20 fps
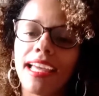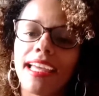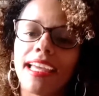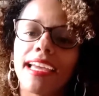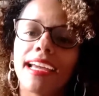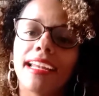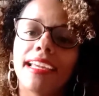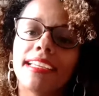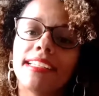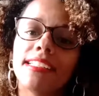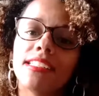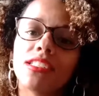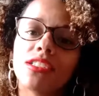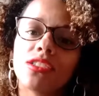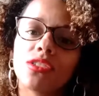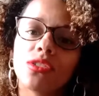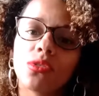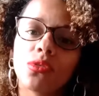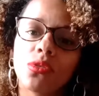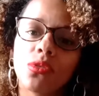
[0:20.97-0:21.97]
ela
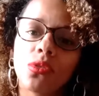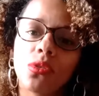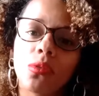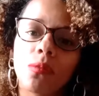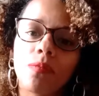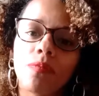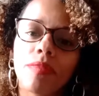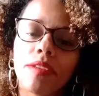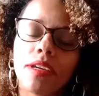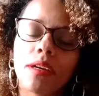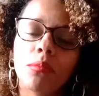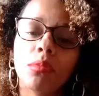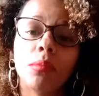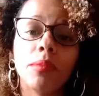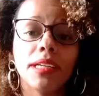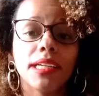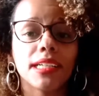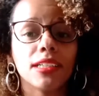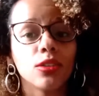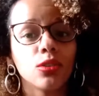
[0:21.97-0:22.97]
iniciou
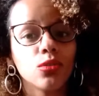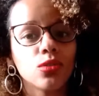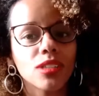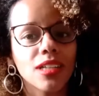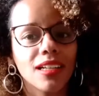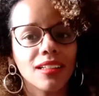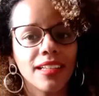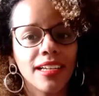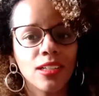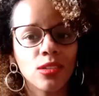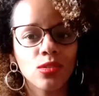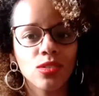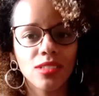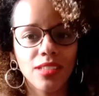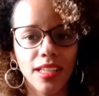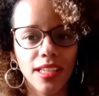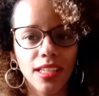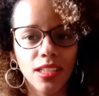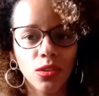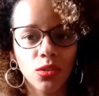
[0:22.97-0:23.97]
publicando nos Cadernos
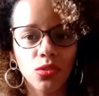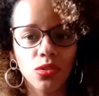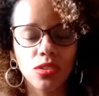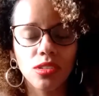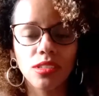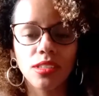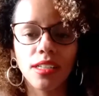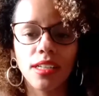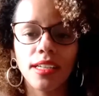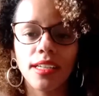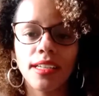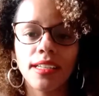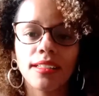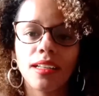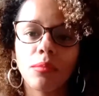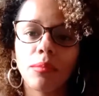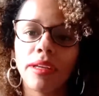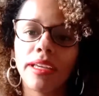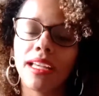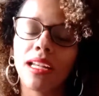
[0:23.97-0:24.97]
Negros e
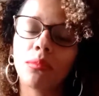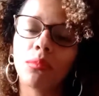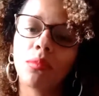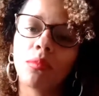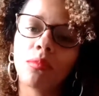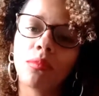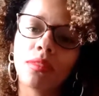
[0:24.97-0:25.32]
também ela